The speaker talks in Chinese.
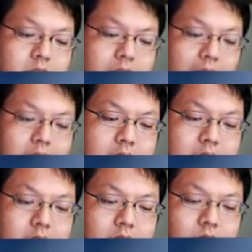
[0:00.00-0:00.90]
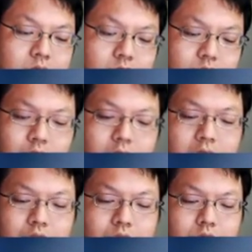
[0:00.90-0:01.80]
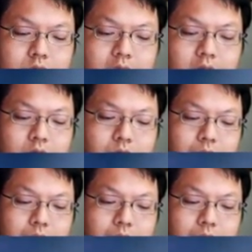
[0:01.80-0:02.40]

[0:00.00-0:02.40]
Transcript: 长是十五，却要主到